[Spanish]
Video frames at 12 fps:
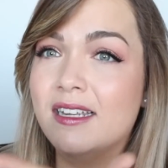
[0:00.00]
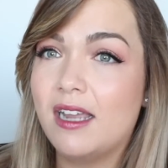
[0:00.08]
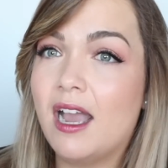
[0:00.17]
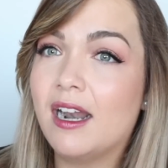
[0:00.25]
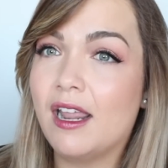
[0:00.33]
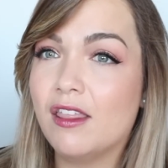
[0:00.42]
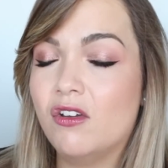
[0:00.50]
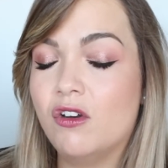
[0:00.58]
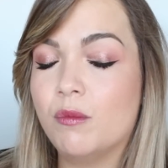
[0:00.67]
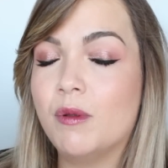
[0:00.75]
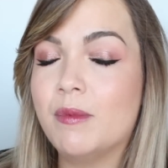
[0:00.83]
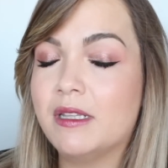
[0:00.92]
Agradezco
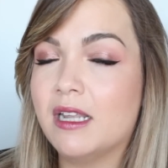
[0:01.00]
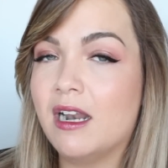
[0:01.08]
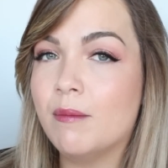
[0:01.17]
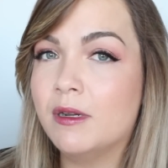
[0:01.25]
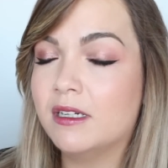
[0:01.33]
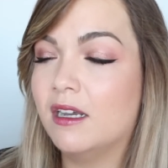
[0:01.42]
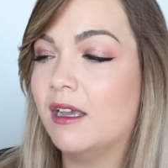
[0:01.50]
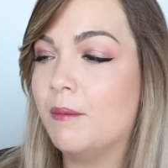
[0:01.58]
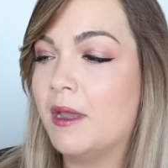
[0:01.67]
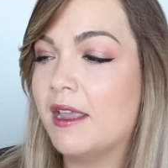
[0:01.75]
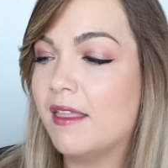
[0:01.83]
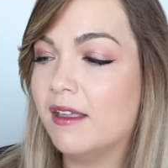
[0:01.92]
enormemente a la marca que
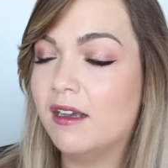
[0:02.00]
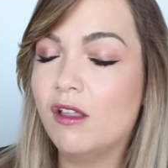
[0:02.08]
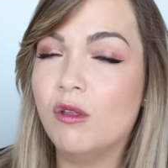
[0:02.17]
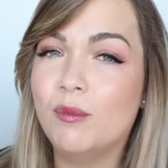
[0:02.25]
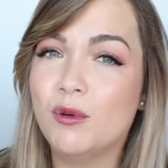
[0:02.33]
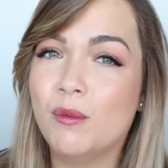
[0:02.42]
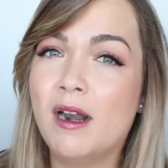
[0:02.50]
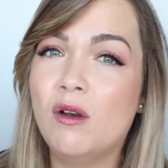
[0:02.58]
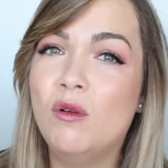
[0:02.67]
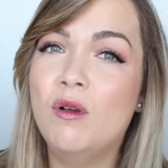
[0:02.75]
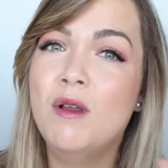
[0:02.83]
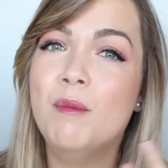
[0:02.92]
me haya dejado
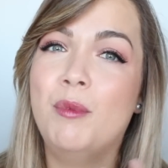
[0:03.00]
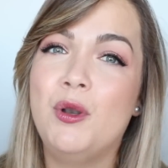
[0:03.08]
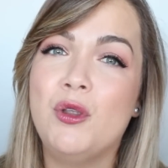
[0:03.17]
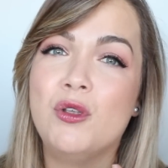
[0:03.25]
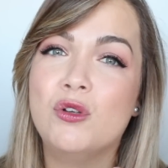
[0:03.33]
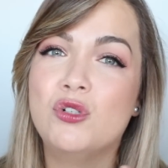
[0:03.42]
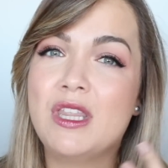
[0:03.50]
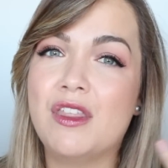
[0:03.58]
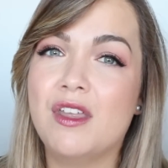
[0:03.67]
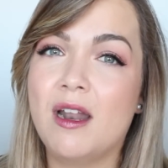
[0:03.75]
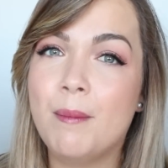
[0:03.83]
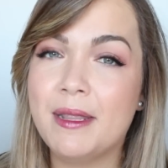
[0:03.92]
probarlo, pero yo
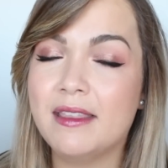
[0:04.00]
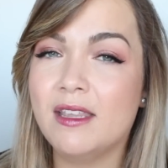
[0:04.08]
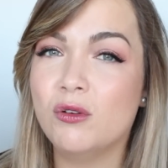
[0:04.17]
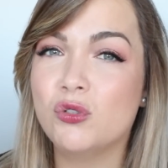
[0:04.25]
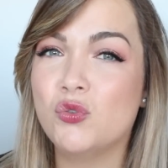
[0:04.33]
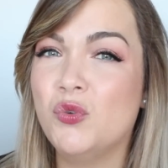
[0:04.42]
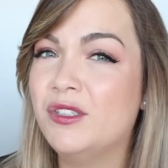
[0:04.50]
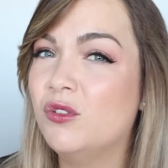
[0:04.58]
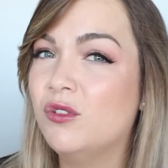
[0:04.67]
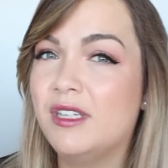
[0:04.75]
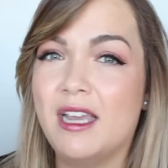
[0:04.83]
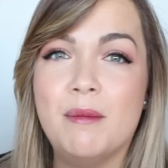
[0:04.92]
sinceramente os
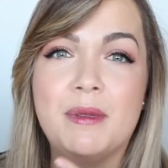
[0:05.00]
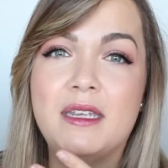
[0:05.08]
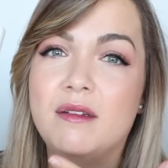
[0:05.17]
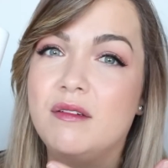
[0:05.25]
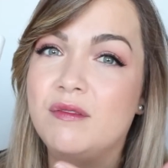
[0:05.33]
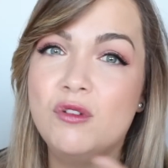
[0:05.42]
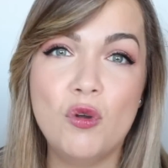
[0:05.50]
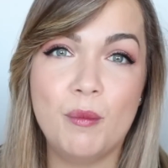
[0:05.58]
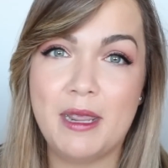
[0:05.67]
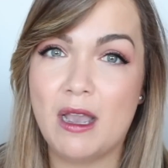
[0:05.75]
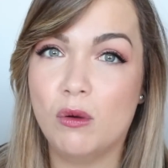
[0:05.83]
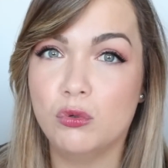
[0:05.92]
cuento que a mí no
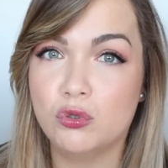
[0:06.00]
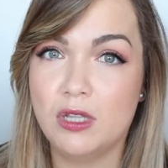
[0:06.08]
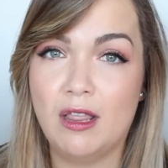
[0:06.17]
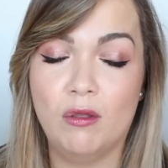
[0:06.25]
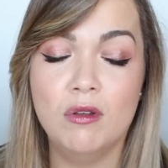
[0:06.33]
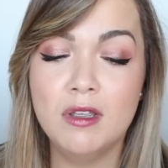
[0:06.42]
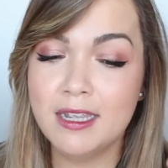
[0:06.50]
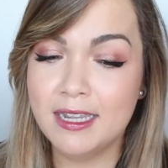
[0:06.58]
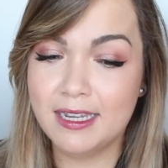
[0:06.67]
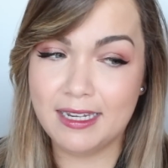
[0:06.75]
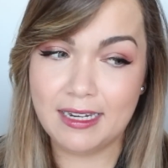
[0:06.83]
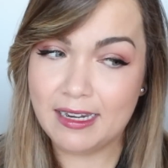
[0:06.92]
me ha gustado.
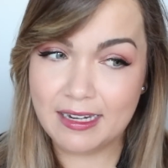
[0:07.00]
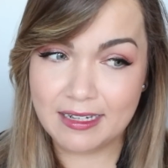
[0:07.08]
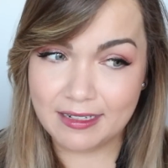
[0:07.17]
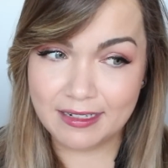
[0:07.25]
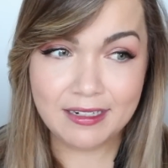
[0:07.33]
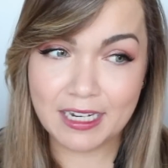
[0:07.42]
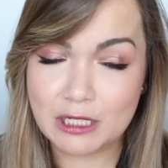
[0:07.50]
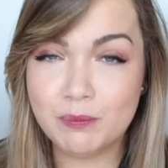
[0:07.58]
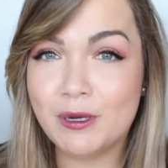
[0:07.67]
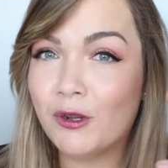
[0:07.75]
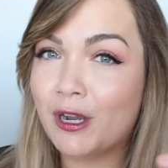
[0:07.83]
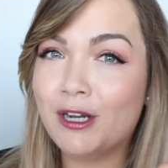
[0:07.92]
Y,
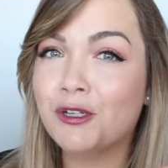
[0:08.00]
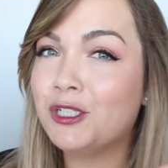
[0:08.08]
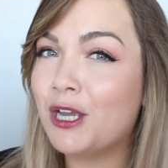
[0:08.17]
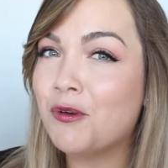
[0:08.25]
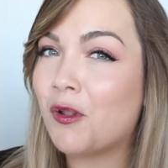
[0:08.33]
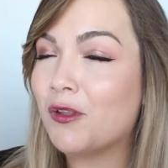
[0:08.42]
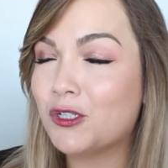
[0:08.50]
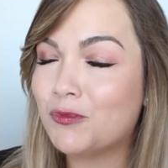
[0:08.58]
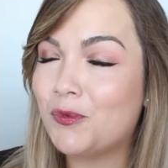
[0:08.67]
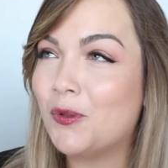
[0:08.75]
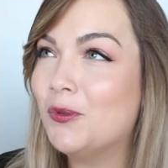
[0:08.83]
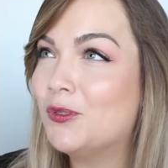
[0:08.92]
espero que no sea uno de
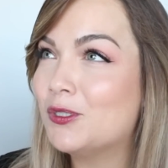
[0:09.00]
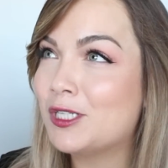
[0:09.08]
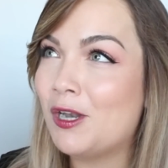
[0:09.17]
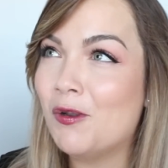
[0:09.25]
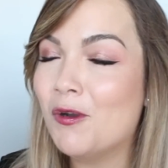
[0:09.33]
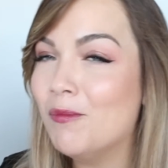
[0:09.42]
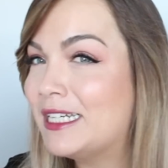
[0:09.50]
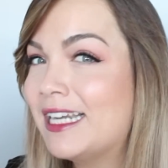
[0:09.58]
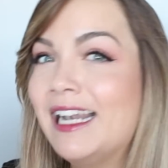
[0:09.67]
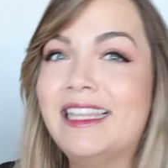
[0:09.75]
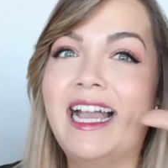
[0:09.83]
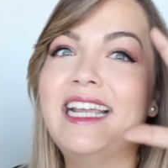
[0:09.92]
esos productos que luego me
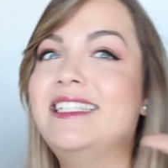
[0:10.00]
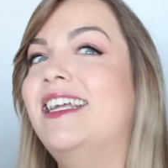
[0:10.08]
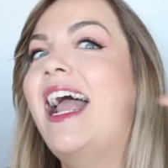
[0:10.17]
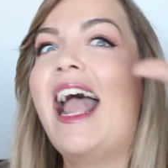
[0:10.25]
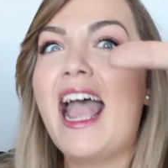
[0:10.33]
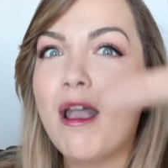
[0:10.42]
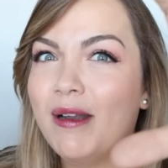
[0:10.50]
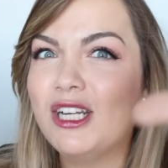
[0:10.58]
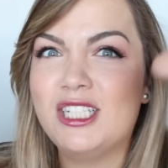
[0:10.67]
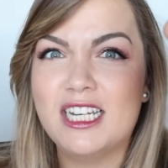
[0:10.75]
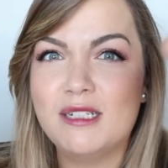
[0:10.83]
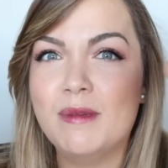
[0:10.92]
saltáis. ¡Ah,
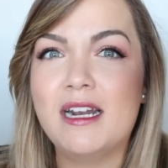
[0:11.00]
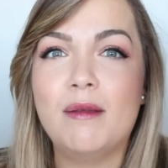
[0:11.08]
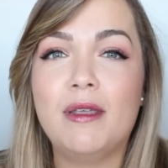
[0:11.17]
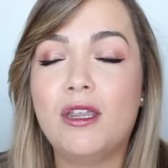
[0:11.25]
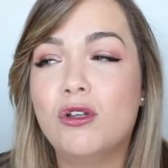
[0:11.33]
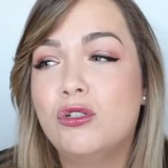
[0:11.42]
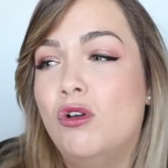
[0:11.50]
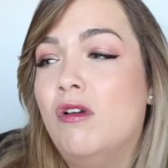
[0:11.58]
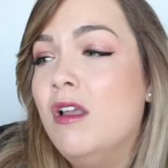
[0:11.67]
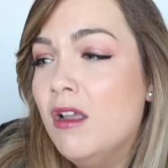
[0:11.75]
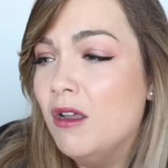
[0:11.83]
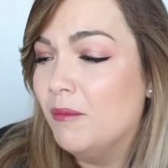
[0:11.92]
pero si es
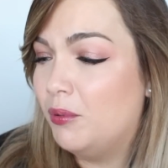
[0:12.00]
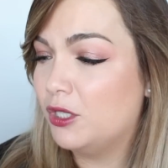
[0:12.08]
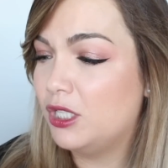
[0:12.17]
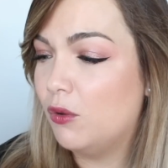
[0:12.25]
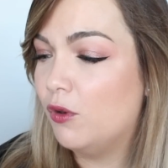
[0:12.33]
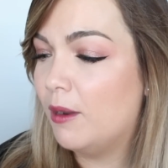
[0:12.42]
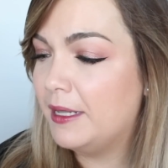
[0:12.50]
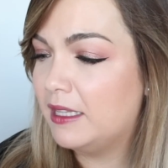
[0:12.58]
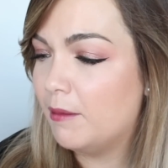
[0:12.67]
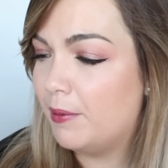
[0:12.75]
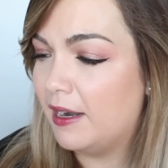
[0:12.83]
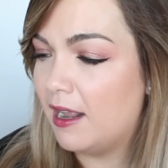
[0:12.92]
maravilloso! Pues
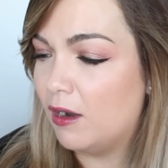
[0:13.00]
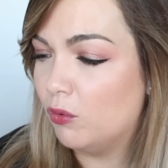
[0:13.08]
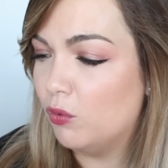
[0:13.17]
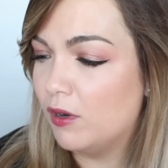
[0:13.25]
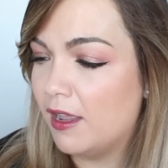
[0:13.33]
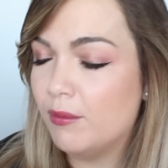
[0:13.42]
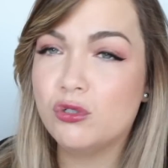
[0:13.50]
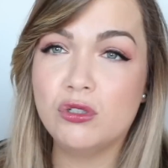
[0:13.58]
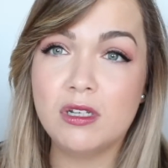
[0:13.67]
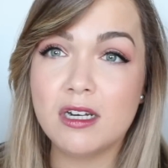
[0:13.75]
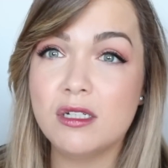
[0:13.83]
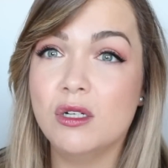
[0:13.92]
seguramente para alguna de
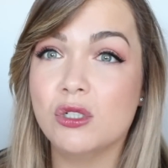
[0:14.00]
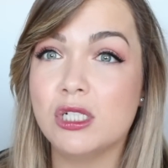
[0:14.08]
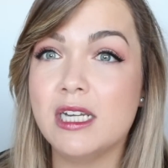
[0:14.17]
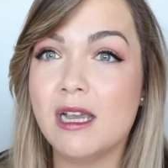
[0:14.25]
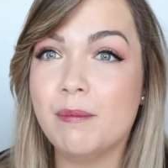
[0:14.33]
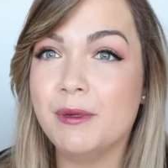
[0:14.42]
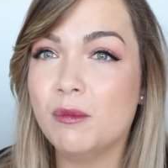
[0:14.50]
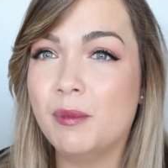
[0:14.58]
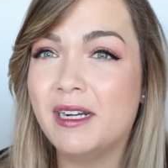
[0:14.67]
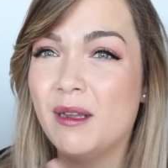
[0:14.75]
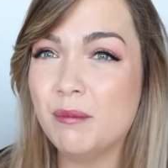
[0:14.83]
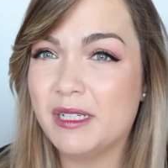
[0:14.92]
vosotras lo sea, pero
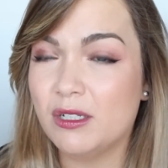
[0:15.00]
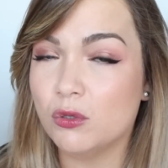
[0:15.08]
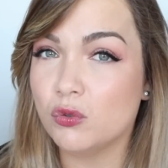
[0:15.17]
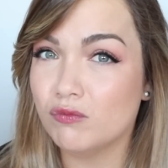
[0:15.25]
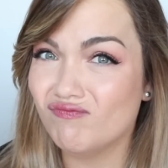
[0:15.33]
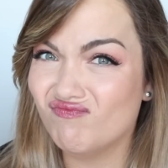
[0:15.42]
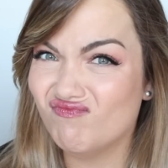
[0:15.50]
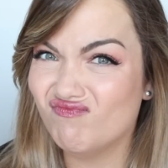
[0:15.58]
para mí no.